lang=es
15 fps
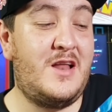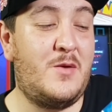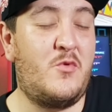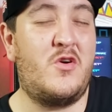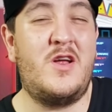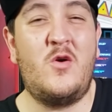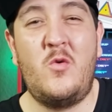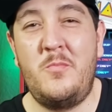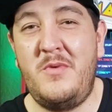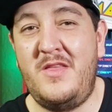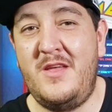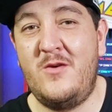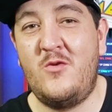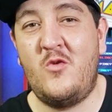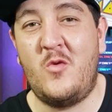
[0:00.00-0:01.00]
A lo mejor hago un
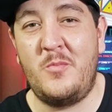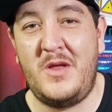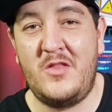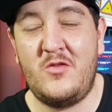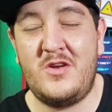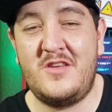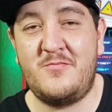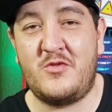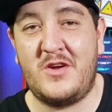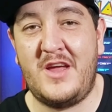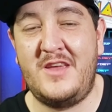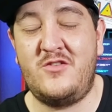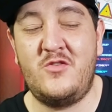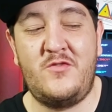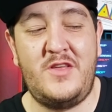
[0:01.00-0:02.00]
video comiéndolas porque
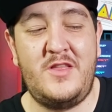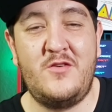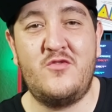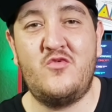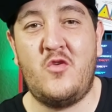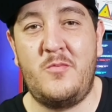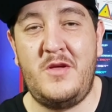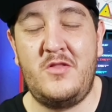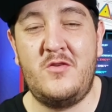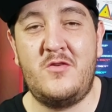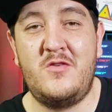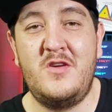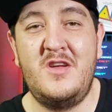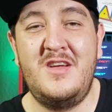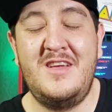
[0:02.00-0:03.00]
he hecho videos
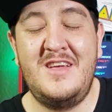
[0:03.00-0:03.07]
comiendo